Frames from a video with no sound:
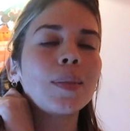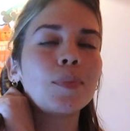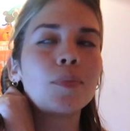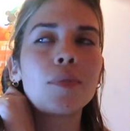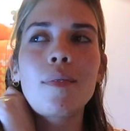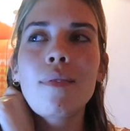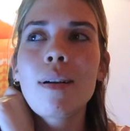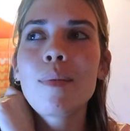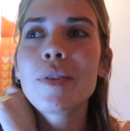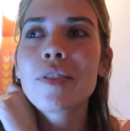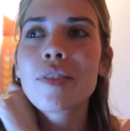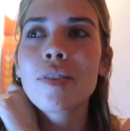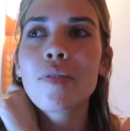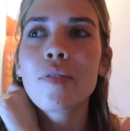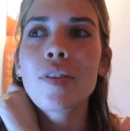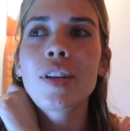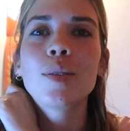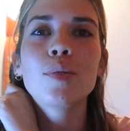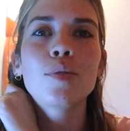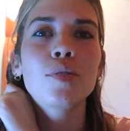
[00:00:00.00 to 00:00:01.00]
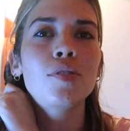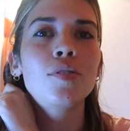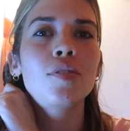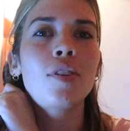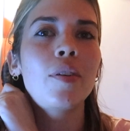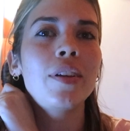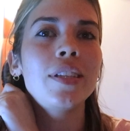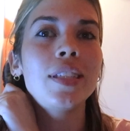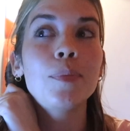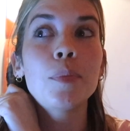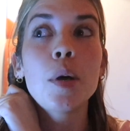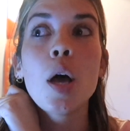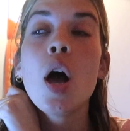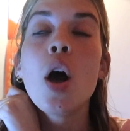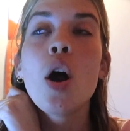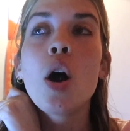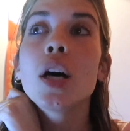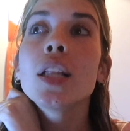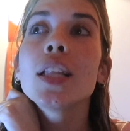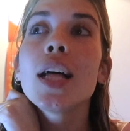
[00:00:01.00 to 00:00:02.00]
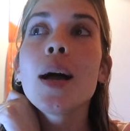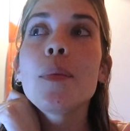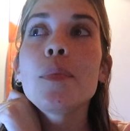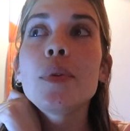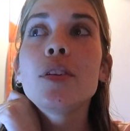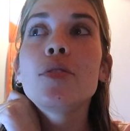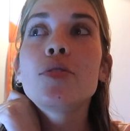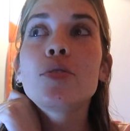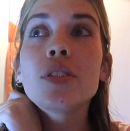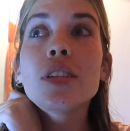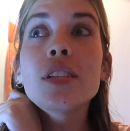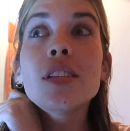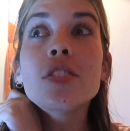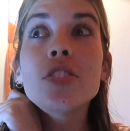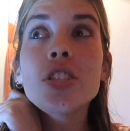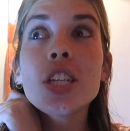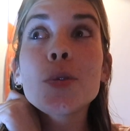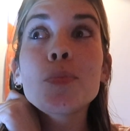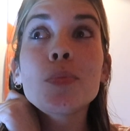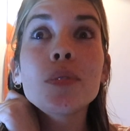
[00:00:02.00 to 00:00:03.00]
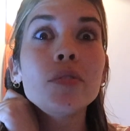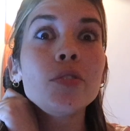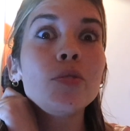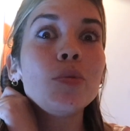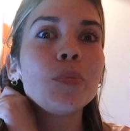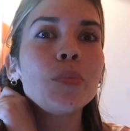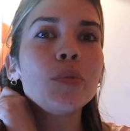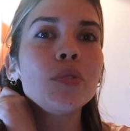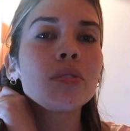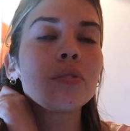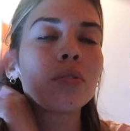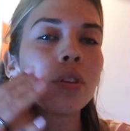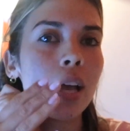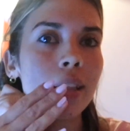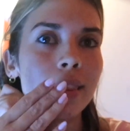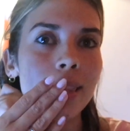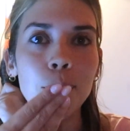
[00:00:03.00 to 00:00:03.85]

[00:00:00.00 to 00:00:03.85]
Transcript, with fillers: Tipo, normalmente eu faria um story tipo: Olá amigos, coisas giras para vir no Porto.